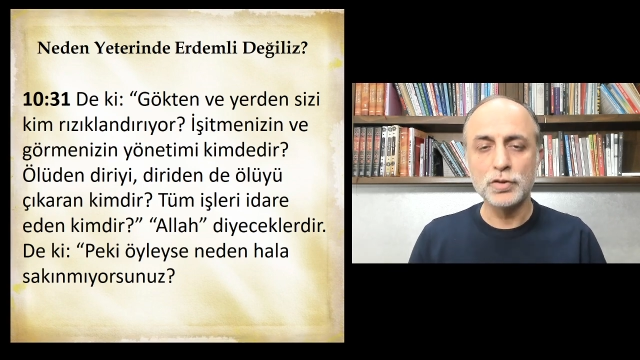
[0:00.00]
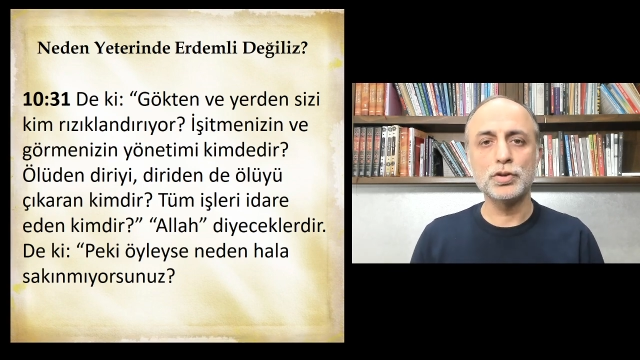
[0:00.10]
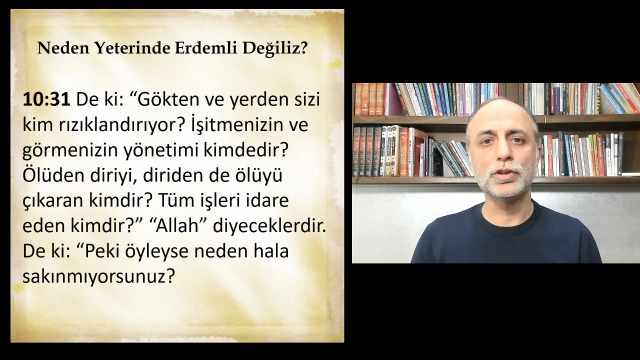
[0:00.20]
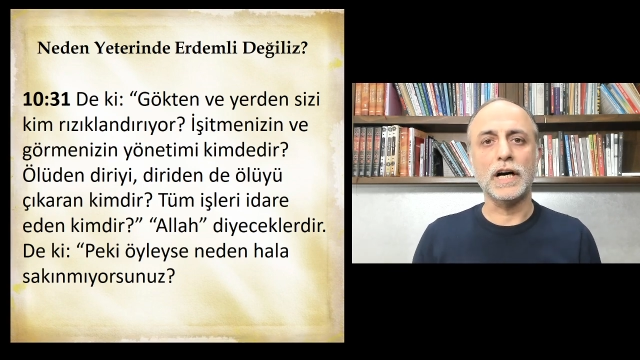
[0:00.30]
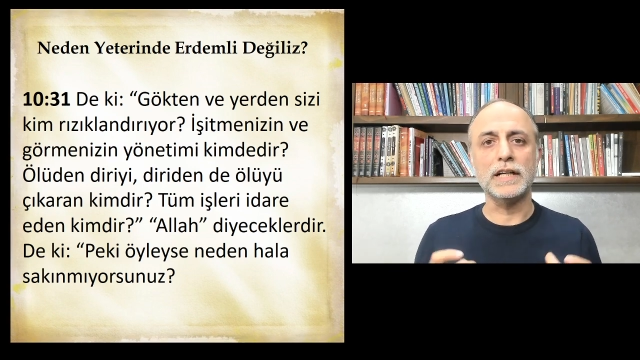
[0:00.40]

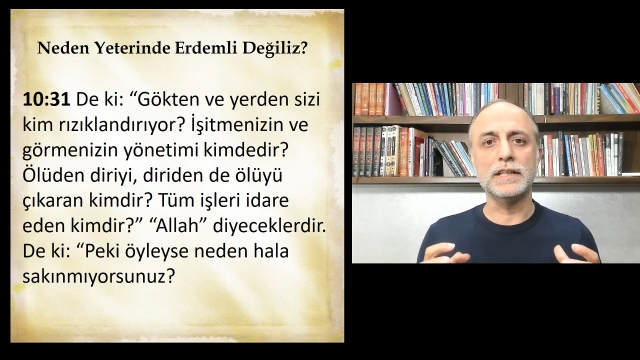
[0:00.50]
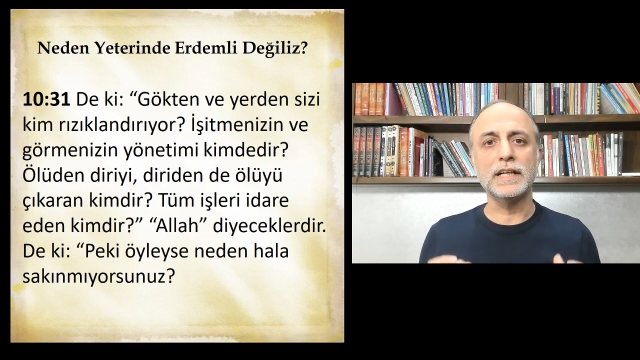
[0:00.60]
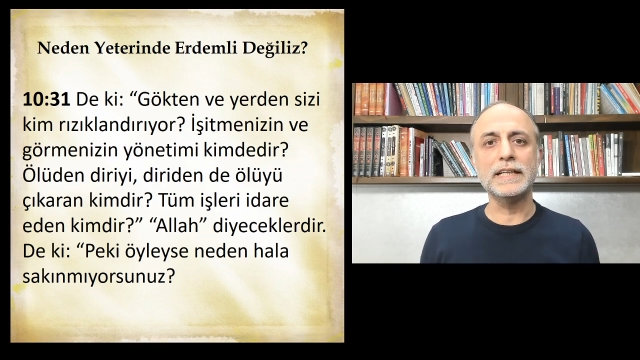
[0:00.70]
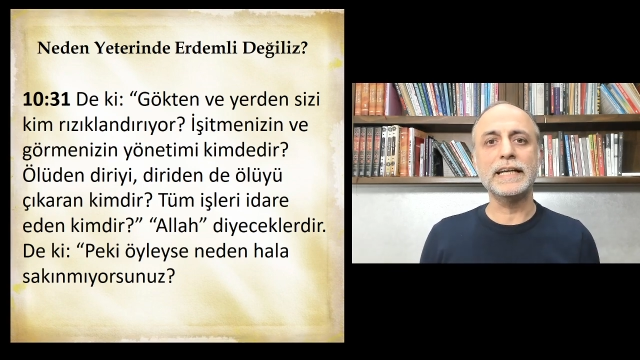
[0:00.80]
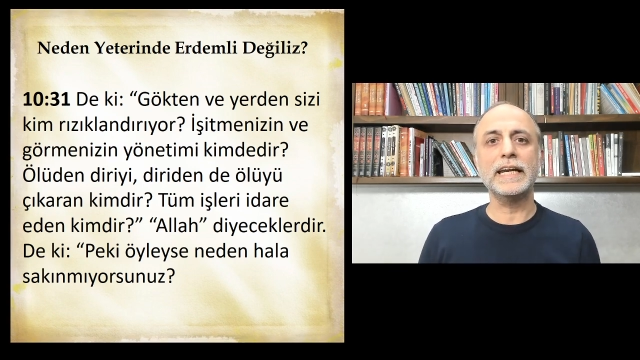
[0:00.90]
Çünkü
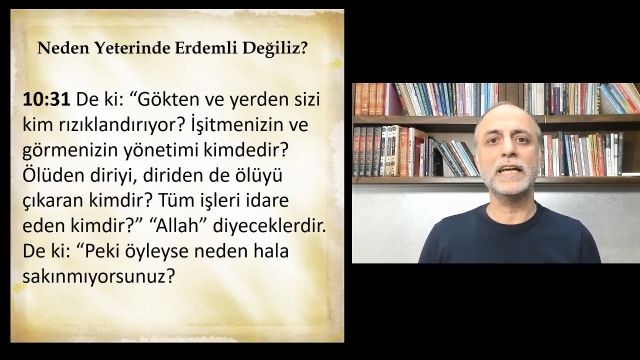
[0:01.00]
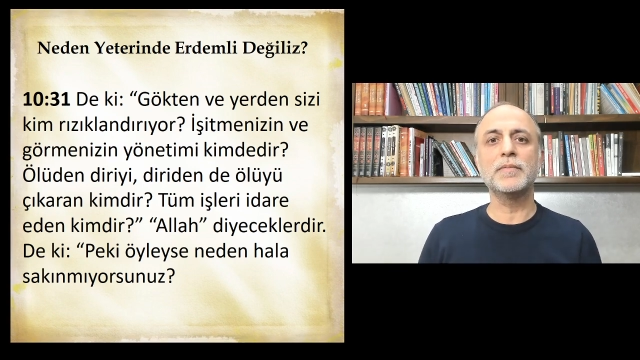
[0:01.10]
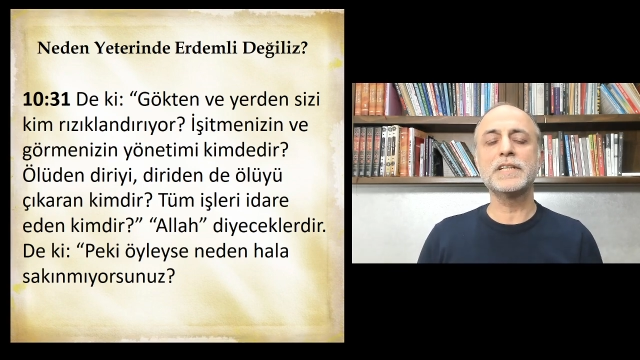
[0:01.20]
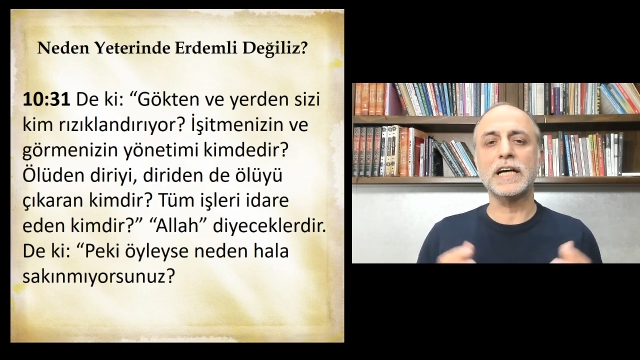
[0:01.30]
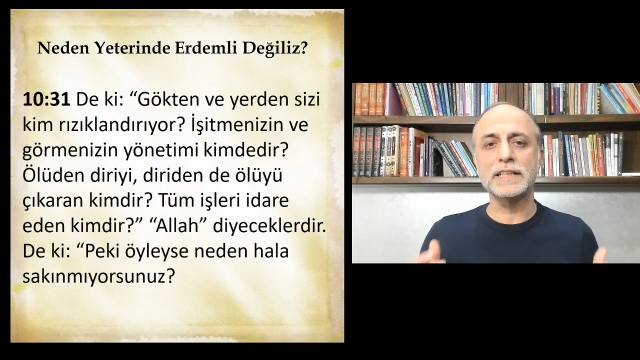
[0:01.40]
Allah'ı gereği
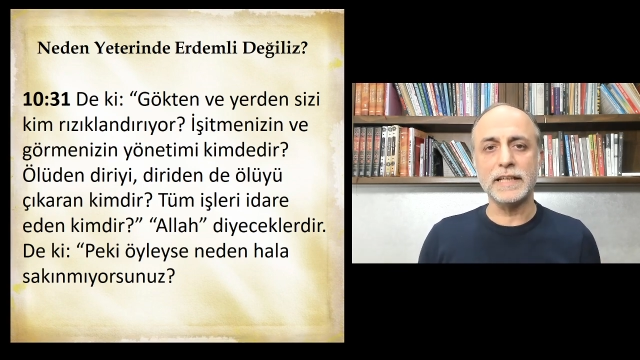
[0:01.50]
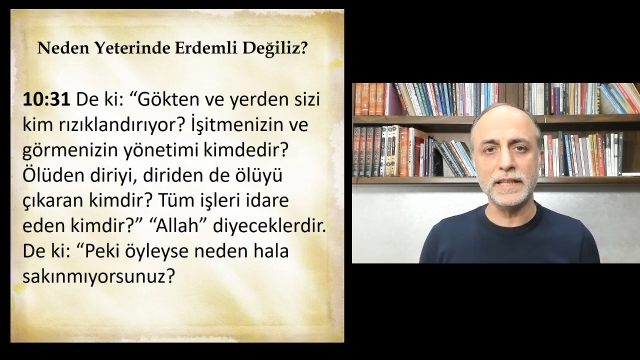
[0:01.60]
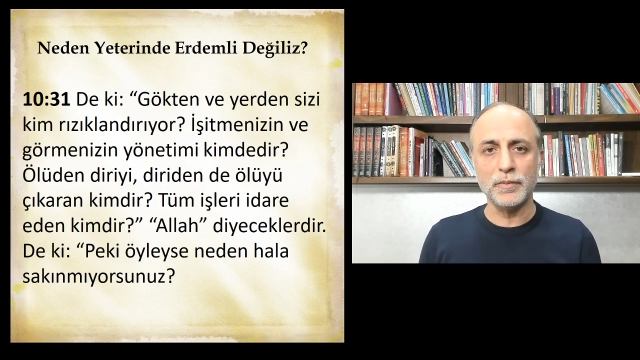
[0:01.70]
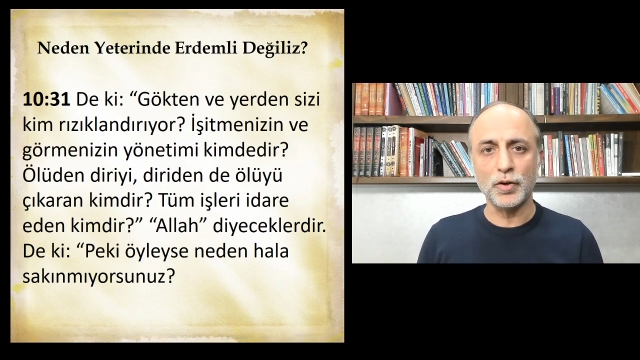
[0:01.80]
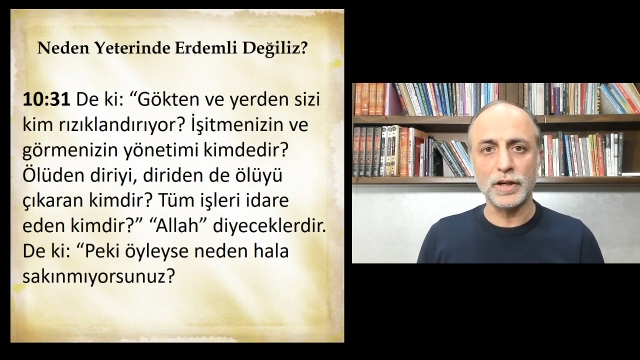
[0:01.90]
gibi takdir
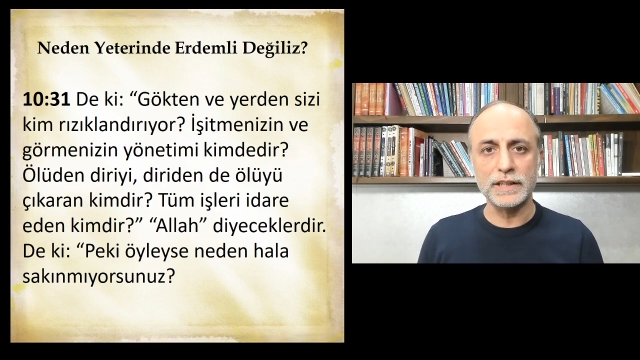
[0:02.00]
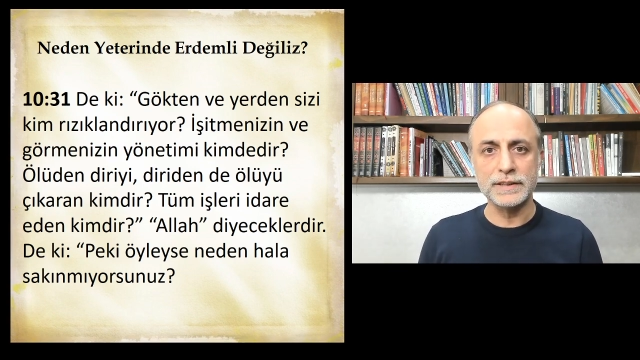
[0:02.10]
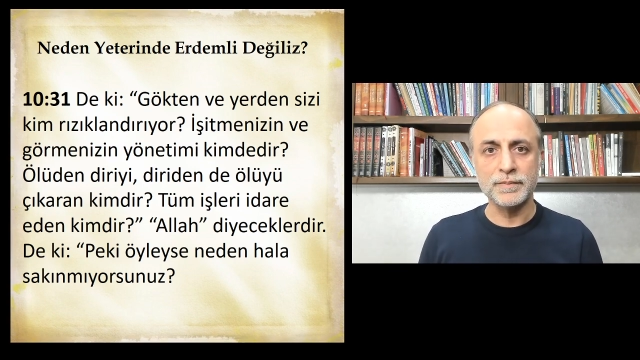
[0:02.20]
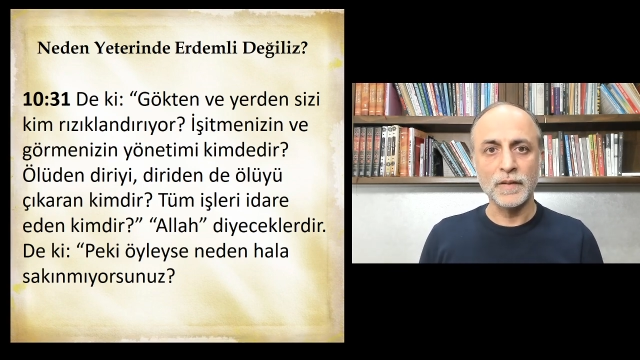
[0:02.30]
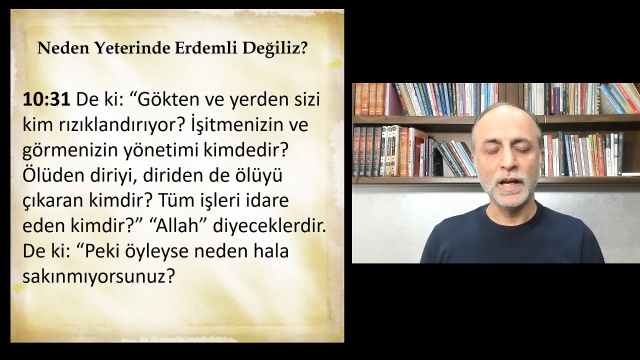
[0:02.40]
edemiyorlar.